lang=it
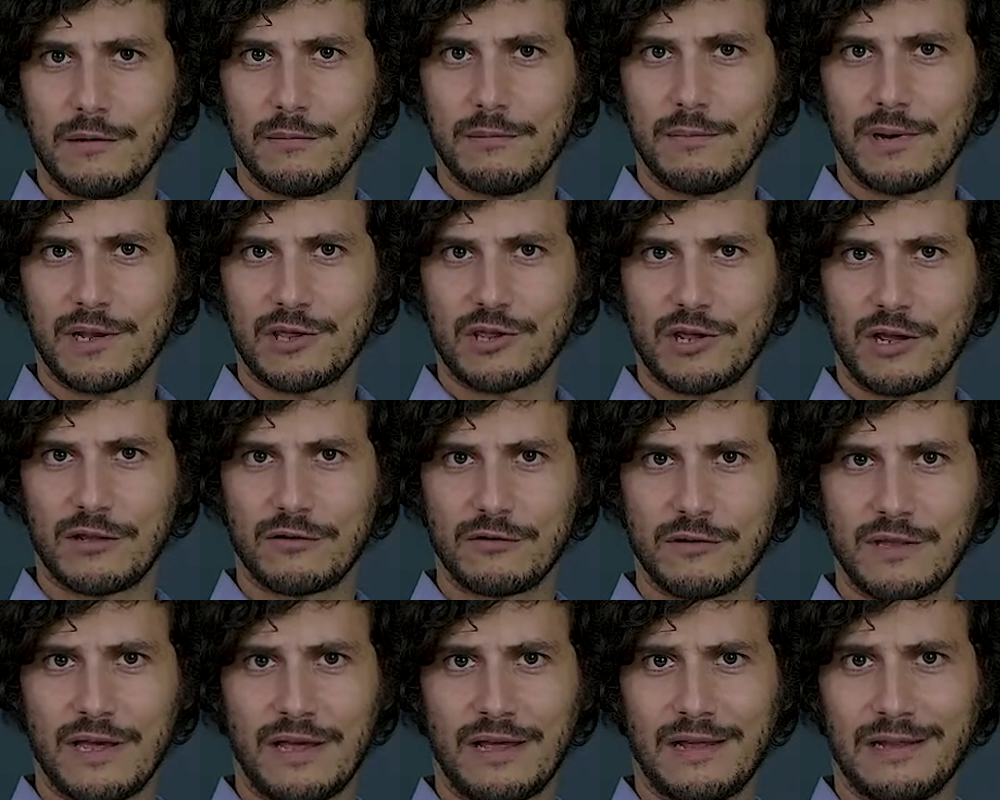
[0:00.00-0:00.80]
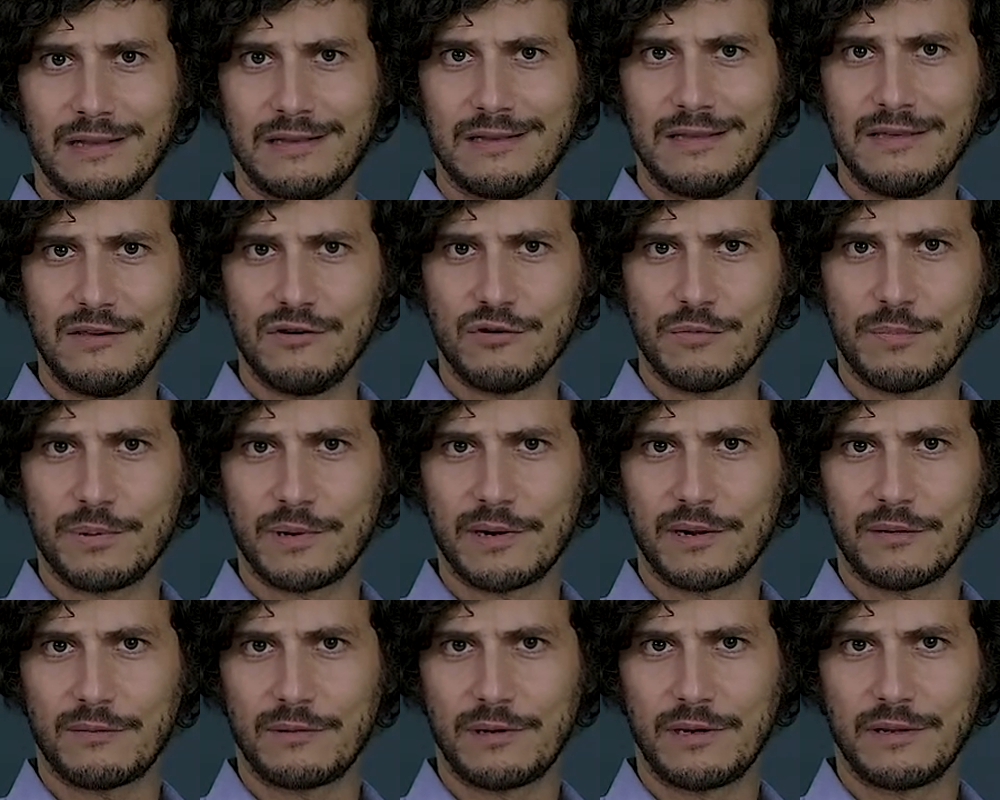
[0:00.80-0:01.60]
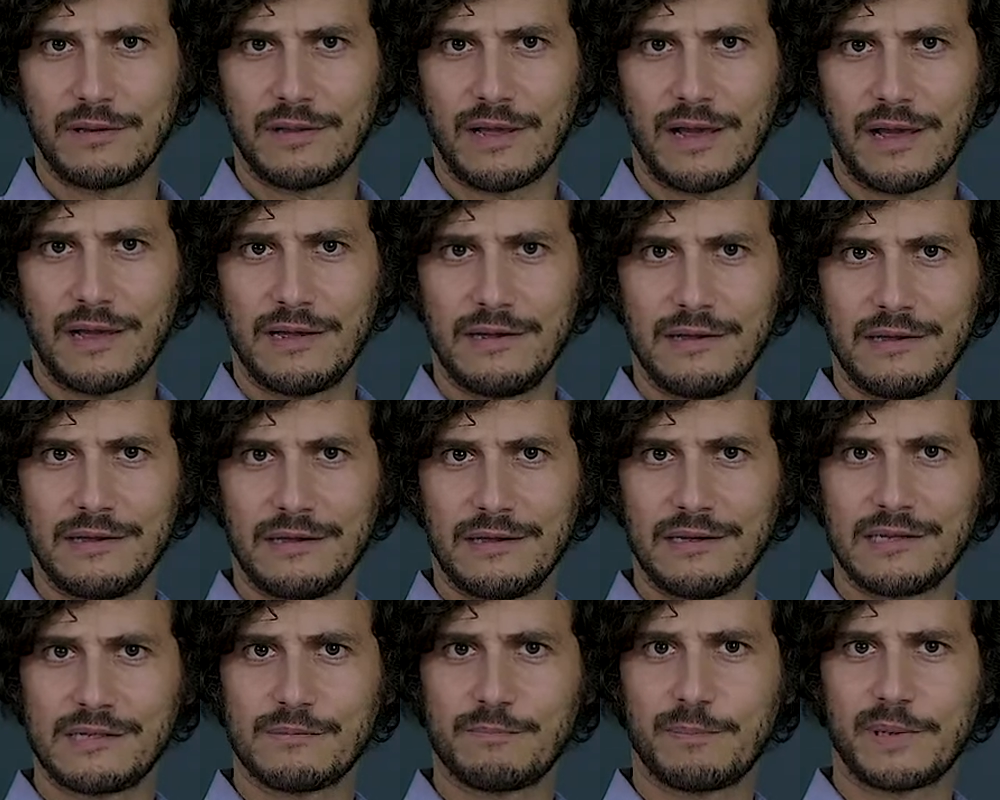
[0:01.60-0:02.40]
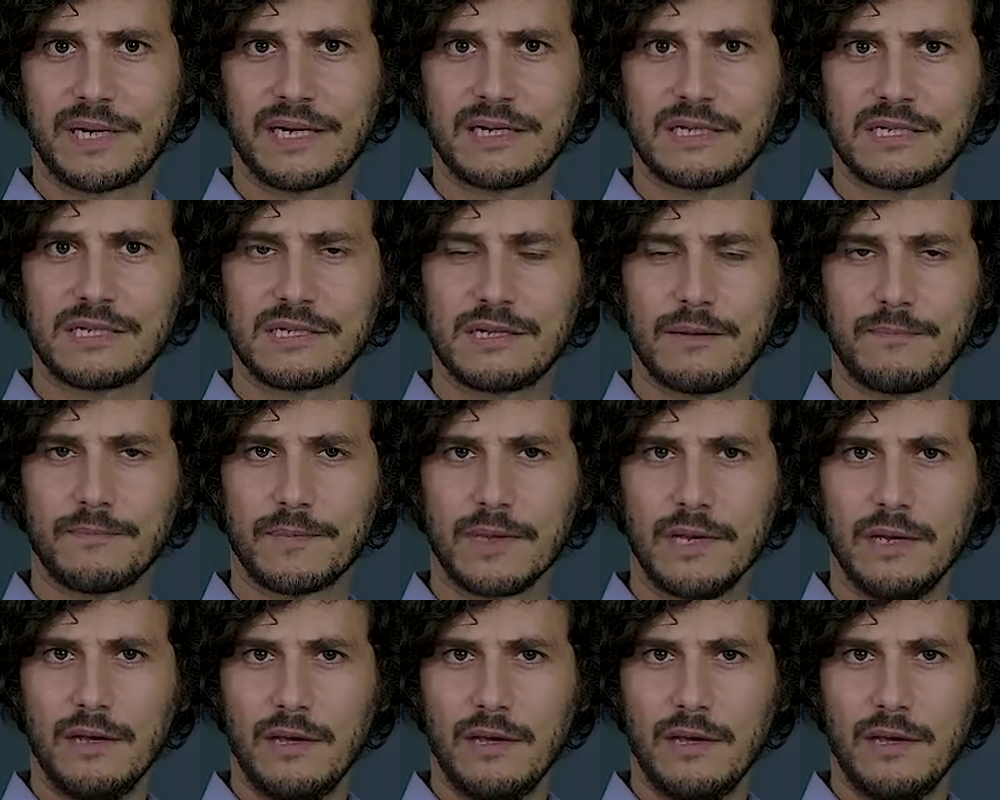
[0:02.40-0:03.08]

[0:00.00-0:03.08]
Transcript: baciato da Dio per la qualità espressa.